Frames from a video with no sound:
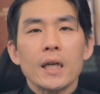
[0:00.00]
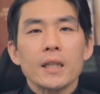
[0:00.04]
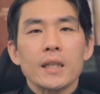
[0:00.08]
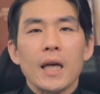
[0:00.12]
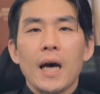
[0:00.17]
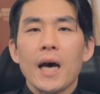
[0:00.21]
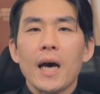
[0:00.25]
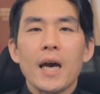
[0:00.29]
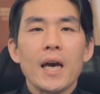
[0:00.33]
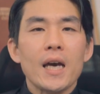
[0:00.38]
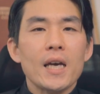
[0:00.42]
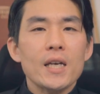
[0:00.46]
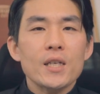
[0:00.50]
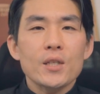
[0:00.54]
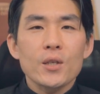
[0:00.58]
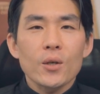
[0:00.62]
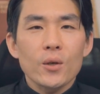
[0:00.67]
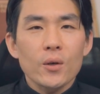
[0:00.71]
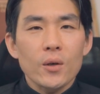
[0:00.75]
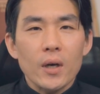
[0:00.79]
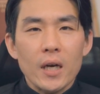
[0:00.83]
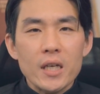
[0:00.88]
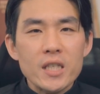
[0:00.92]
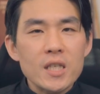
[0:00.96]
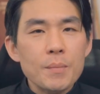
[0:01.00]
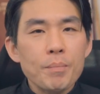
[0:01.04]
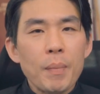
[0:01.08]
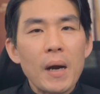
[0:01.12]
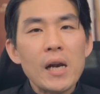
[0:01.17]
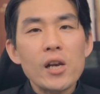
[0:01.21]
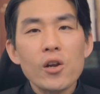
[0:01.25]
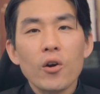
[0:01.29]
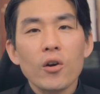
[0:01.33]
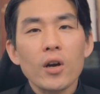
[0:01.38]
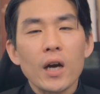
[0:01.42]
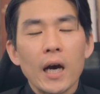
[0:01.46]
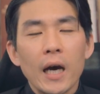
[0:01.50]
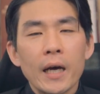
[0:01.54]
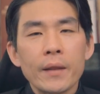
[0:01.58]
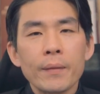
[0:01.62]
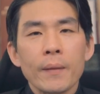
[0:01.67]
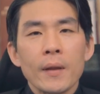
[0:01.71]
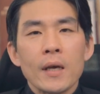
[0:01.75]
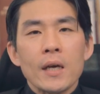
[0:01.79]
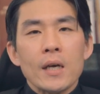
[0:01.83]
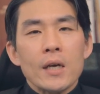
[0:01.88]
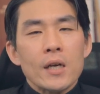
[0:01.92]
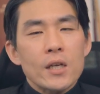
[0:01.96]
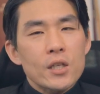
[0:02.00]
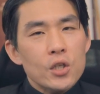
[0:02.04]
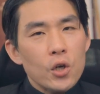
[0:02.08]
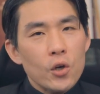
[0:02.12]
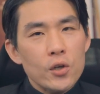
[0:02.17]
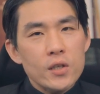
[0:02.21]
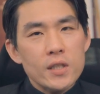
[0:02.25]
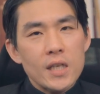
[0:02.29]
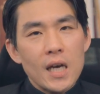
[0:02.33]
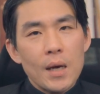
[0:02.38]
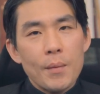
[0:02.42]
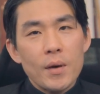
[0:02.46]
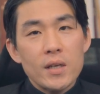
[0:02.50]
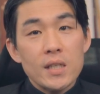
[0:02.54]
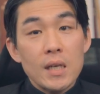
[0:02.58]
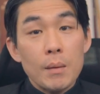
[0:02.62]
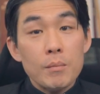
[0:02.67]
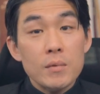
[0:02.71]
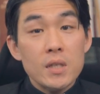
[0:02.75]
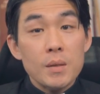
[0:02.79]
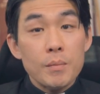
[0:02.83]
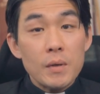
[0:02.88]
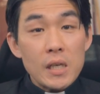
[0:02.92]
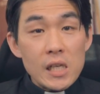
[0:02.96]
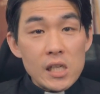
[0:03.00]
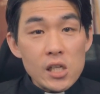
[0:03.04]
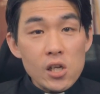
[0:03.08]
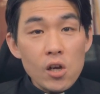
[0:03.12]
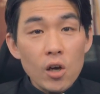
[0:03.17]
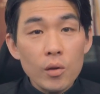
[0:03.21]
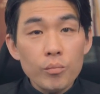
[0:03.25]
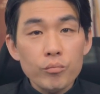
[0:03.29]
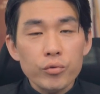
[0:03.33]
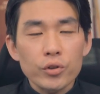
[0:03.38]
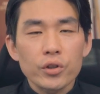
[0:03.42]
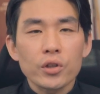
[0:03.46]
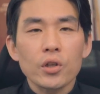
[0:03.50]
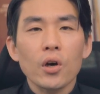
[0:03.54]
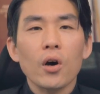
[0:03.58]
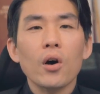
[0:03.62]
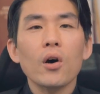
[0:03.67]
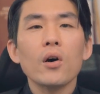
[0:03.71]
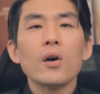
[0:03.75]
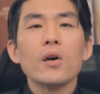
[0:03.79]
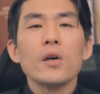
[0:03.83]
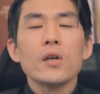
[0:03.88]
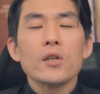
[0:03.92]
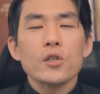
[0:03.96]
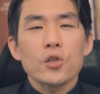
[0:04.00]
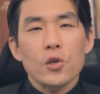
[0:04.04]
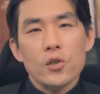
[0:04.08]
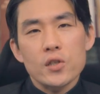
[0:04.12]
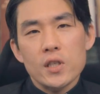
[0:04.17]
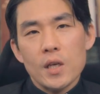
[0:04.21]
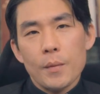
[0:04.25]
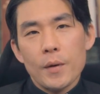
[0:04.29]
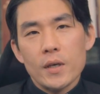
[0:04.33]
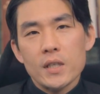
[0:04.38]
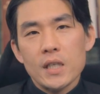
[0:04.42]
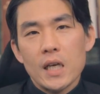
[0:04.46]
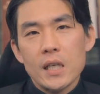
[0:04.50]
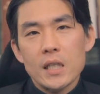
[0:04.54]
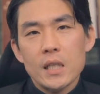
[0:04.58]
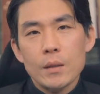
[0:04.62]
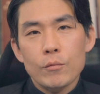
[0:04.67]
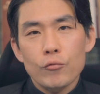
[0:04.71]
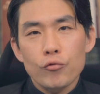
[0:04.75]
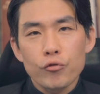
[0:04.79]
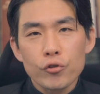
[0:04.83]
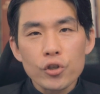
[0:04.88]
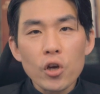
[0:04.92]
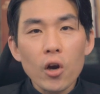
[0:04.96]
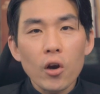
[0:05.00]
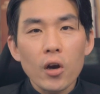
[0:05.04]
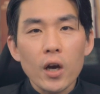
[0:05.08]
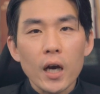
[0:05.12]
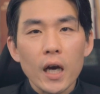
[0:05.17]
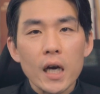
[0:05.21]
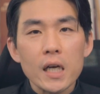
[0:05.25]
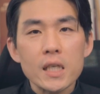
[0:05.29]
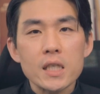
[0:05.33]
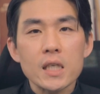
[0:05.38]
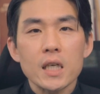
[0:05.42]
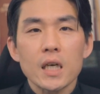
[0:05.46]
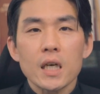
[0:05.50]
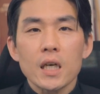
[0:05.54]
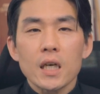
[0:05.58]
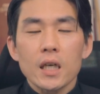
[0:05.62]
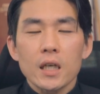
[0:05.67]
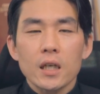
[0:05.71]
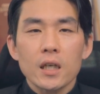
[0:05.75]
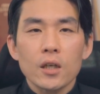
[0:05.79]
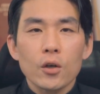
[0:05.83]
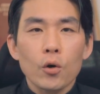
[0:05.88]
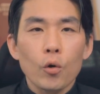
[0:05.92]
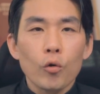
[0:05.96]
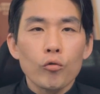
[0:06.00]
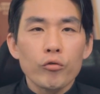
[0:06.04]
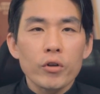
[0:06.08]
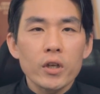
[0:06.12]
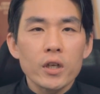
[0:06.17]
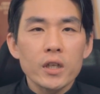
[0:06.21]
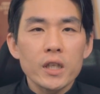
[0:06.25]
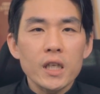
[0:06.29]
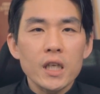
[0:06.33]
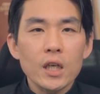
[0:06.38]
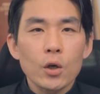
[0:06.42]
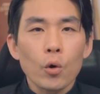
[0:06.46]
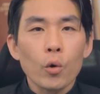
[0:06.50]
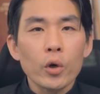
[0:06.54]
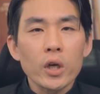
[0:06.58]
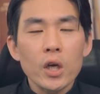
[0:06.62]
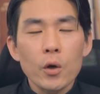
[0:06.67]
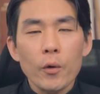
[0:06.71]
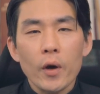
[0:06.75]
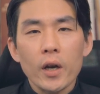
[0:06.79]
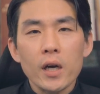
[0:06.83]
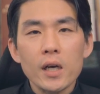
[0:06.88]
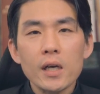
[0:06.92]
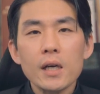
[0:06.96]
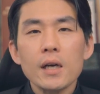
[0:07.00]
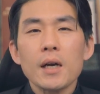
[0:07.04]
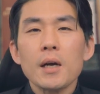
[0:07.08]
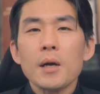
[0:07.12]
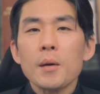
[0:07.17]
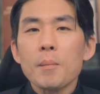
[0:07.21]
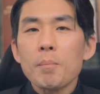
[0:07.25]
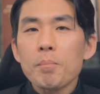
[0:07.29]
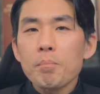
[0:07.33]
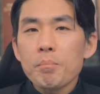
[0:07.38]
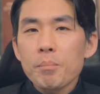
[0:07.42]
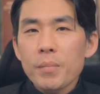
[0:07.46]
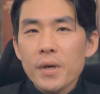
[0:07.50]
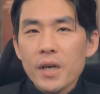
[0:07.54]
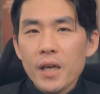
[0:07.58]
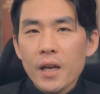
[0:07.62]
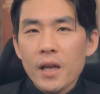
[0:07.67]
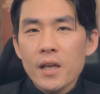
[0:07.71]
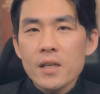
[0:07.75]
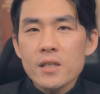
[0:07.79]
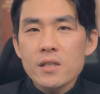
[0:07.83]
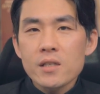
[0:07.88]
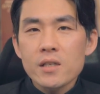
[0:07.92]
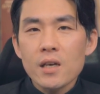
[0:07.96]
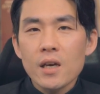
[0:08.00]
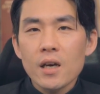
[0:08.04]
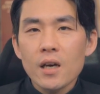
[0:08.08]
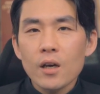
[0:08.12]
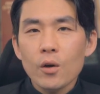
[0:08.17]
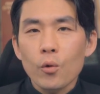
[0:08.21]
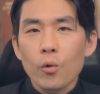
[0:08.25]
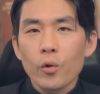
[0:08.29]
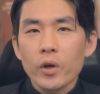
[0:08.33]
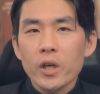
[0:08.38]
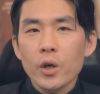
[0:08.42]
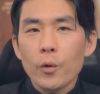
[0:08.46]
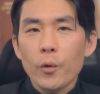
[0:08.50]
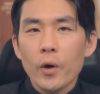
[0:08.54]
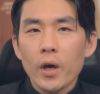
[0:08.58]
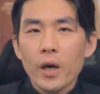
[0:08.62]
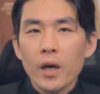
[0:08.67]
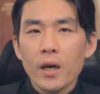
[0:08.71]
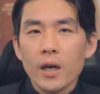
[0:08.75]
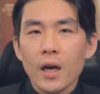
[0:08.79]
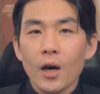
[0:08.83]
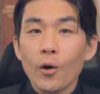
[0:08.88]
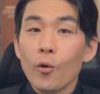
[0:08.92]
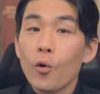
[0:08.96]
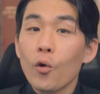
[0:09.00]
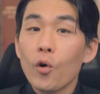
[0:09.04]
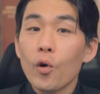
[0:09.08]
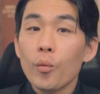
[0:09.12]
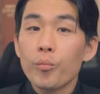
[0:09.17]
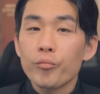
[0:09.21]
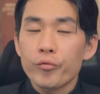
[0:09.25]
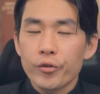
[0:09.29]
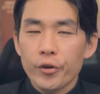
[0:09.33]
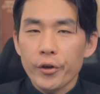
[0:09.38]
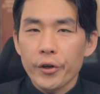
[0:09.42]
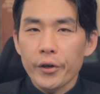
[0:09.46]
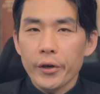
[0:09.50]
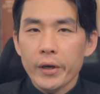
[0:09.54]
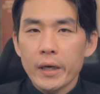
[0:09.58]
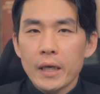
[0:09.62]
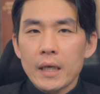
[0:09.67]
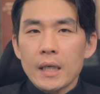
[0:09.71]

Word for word: 다 해서 한 십팔 년간 천사백삼십일 년부터 천사백사십구 년까지, 그리고 우리는 이 공의회를 피렌체 공의회라고 불러요.